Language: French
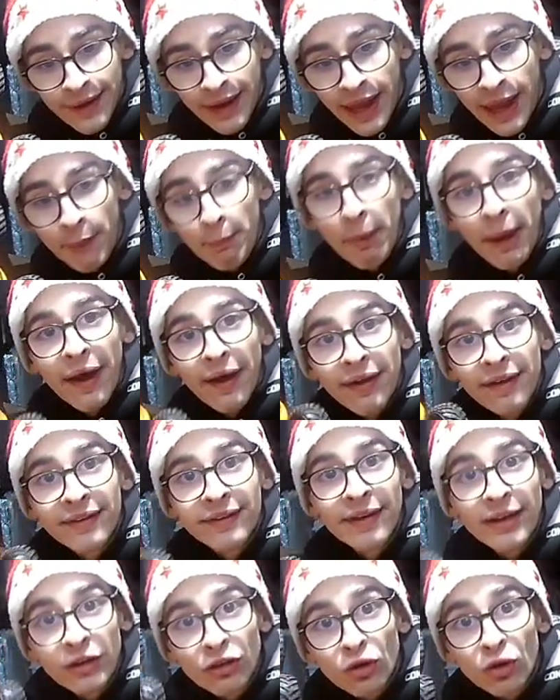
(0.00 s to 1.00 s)
eh ben,
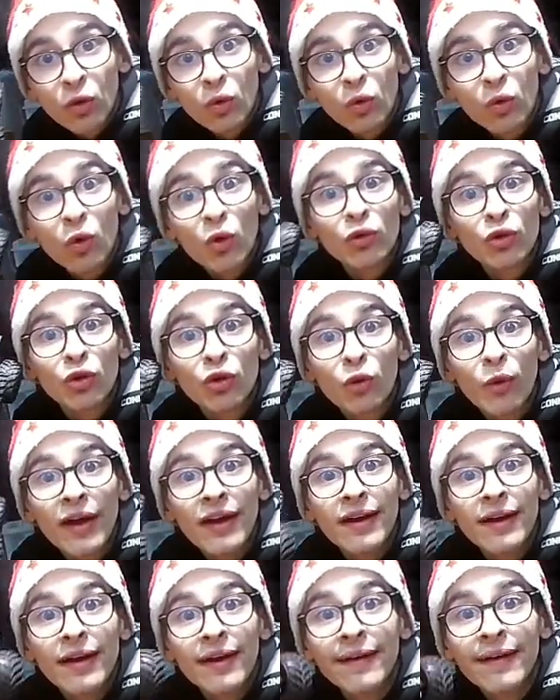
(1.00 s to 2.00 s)
un jeu concours de
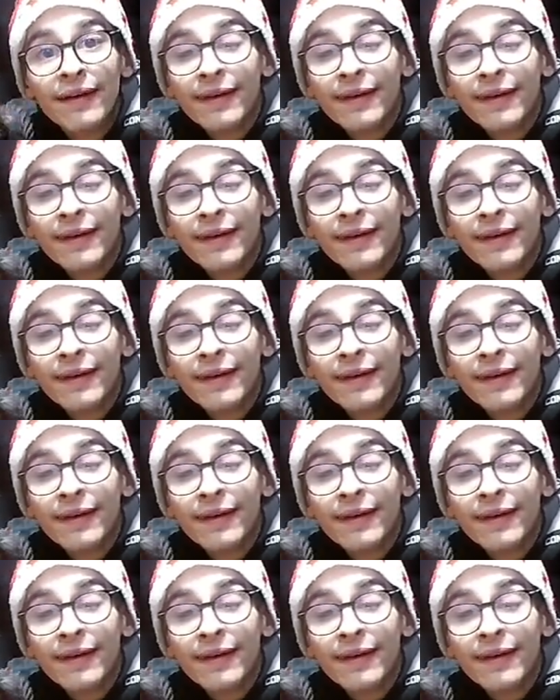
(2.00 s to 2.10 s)
Noël.